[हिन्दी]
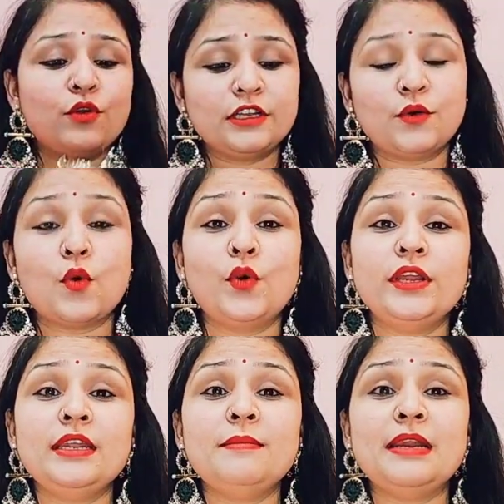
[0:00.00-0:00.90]
ये
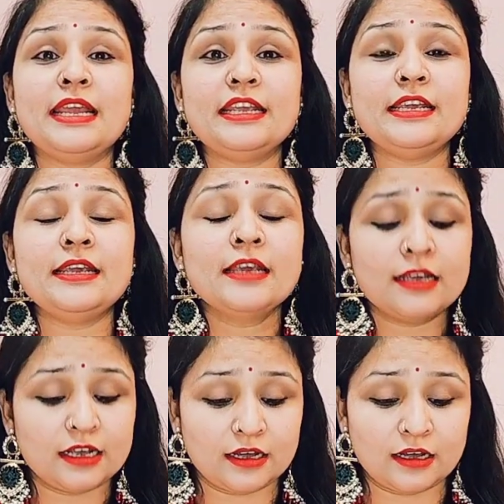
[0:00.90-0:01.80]
ओढ़नी मिलेगी
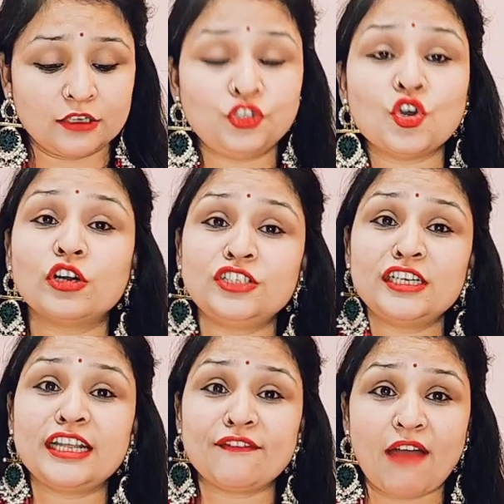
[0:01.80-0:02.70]

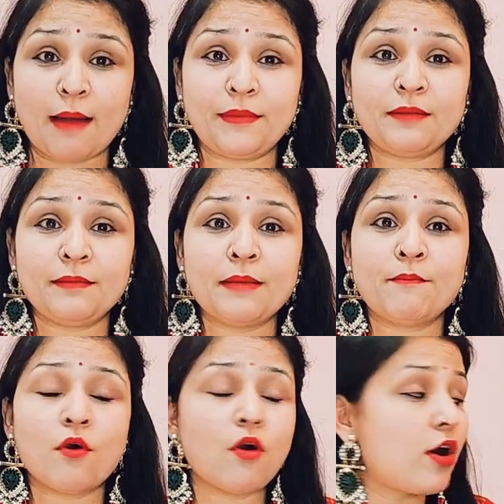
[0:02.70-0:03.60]
जॉर्जेट के फैब्रिक में
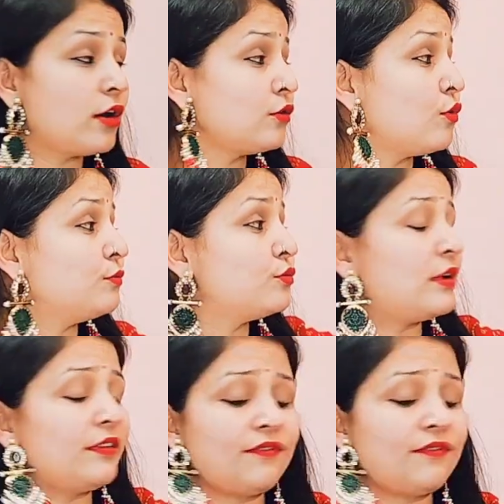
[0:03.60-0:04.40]
बहुत खूबसूरत